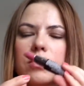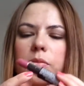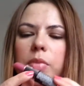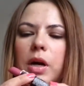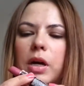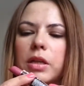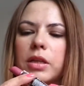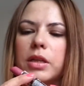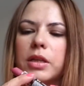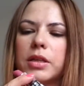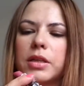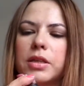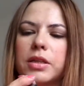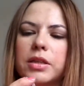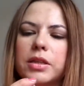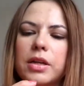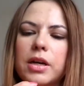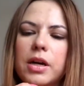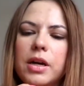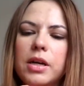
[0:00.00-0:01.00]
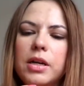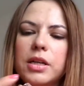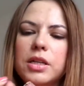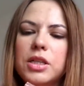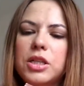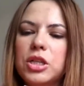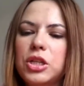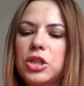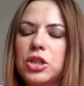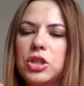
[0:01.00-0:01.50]
Пахнет нейтрально,
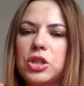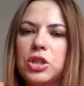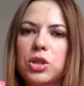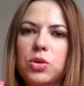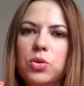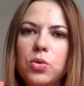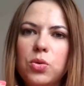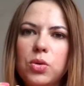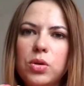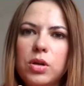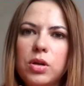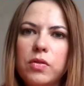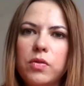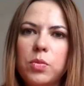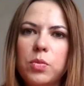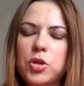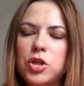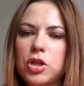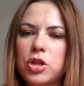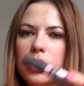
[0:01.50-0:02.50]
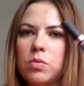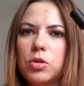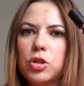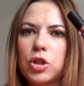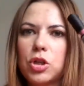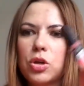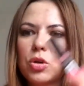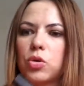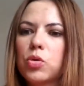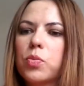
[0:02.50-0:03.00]
держится долго. Вообще
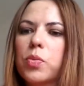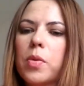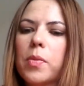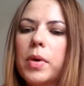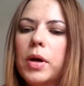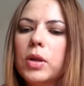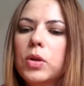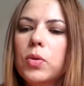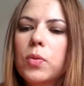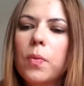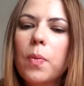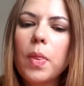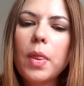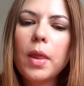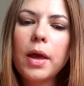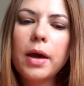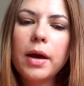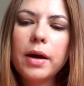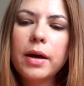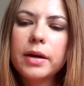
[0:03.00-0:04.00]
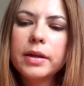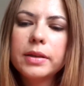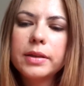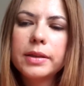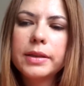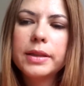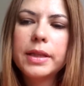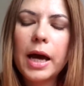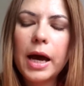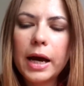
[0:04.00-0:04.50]
обожаю эту помаду.
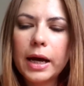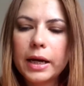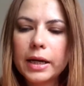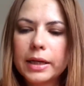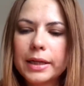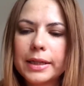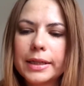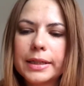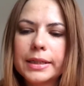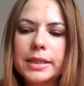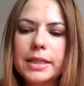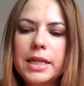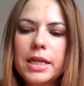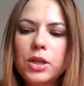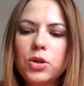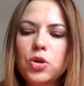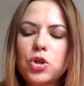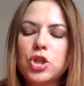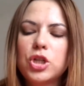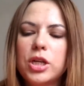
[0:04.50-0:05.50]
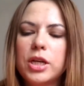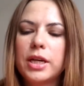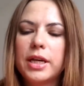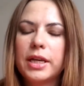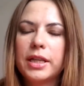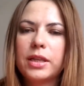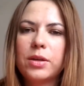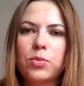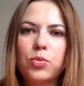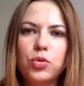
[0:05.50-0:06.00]
Так, э, следующее
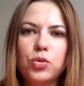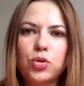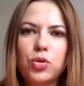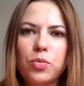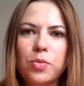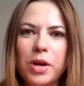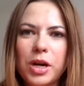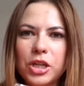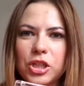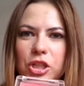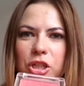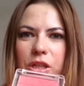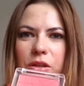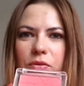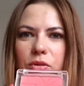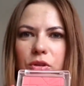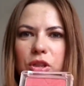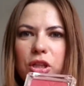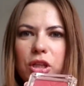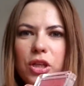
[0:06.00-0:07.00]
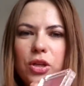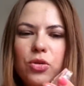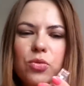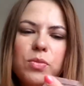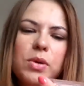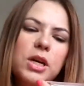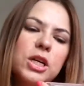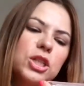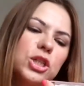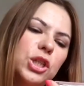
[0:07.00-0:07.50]
это будут румяшки. Вот такие
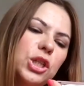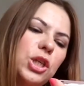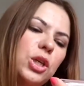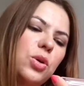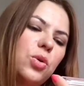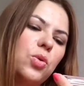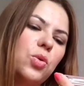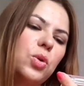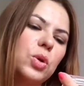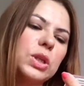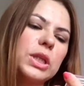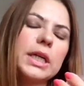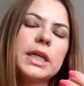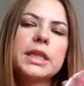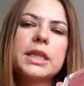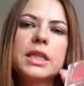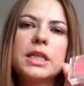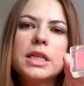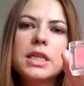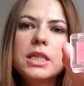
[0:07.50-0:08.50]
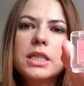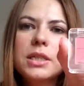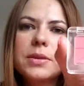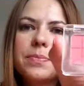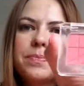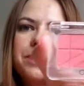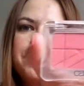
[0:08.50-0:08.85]
румяшки от Catrice